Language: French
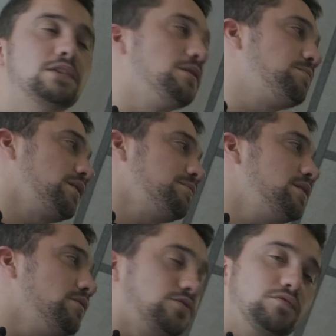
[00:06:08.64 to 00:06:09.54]
qui m'a
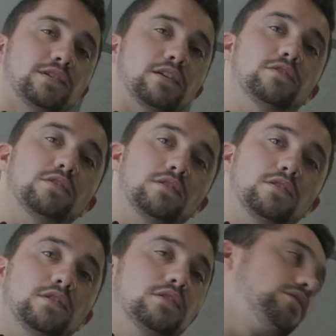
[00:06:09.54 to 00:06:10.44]
permis euh, tout à l'heure
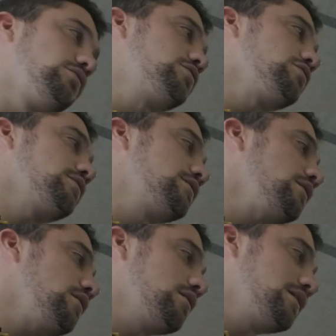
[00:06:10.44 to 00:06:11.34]
de
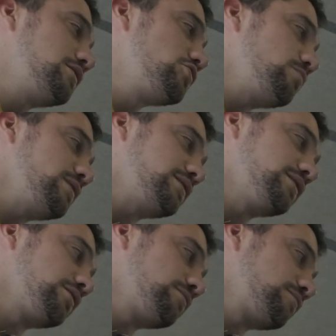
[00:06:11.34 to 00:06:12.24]
sortir la tige en
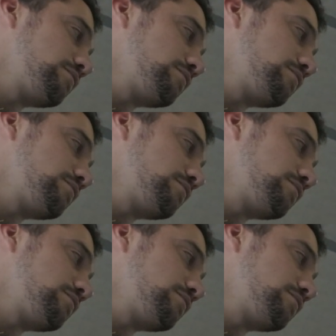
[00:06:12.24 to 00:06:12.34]
plastique.